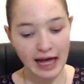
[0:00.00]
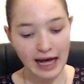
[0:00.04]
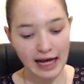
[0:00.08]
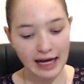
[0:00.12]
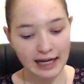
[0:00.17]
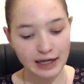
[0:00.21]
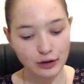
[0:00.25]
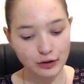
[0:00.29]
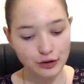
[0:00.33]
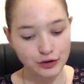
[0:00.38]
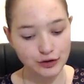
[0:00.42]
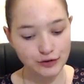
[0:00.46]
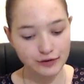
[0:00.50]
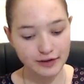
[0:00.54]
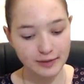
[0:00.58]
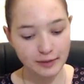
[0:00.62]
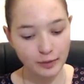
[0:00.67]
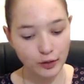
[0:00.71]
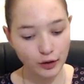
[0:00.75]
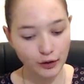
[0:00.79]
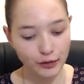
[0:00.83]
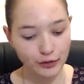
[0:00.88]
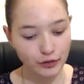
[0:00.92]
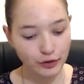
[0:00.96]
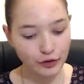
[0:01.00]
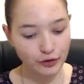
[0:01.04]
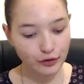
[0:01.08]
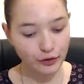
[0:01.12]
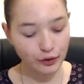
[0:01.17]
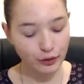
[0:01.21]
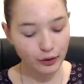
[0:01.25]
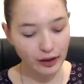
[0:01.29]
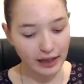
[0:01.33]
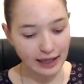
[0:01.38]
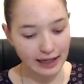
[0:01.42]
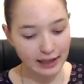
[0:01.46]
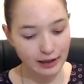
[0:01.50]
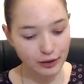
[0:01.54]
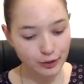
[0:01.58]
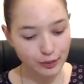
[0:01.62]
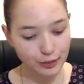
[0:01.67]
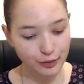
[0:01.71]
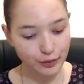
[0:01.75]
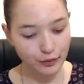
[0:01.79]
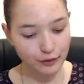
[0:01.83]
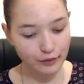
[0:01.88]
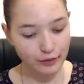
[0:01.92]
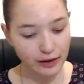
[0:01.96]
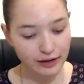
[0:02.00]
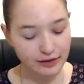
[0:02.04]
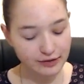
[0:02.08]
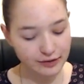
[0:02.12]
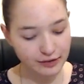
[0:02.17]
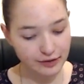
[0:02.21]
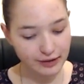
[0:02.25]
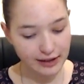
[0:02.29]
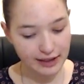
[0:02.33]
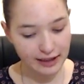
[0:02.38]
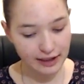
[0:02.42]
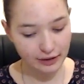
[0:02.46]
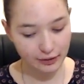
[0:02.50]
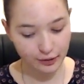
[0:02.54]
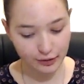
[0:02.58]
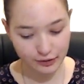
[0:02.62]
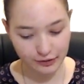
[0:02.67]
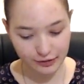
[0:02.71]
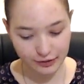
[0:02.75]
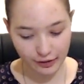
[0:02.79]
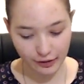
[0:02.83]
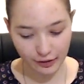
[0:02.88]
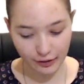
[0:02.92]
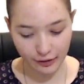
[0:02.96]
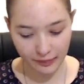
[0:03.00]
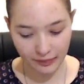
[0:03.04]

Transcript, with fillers: Alors, je vais prendre l'autre oracle pour voir ce qui ressort.